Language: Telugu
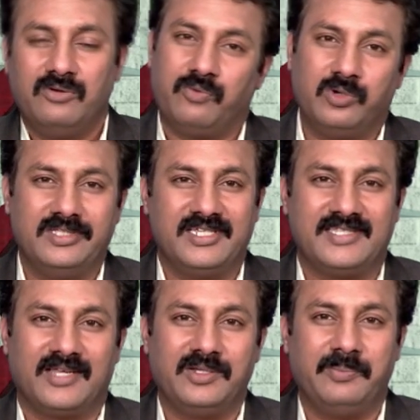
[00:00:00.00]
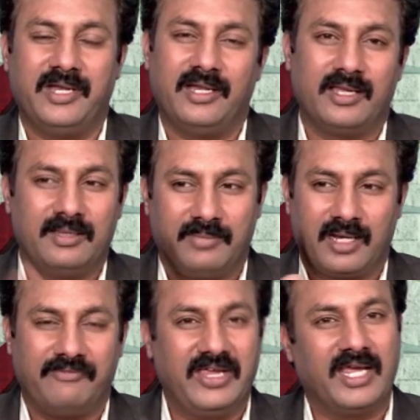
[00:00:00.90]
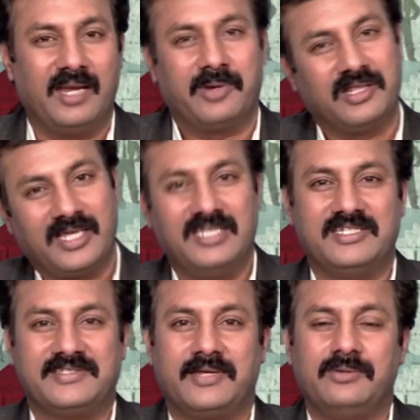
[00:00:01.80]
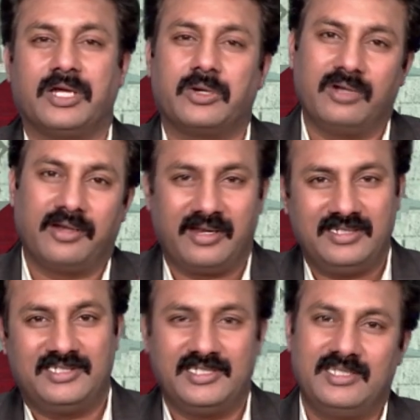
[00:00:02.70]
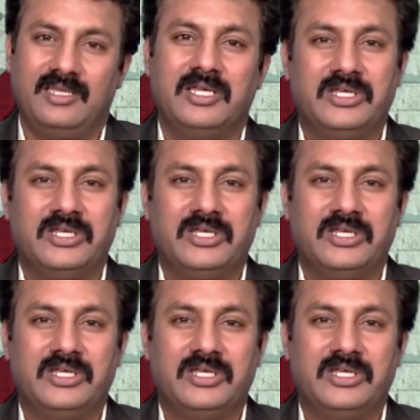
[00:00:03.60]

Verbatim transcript: ఫోన్ చేశాను ఇమ్మీడియట్గా మన వెహికల్ నెంబర్ అంతా ఇచ్చేసాను ఎక్కడున్నా ట్రేస్ చేసి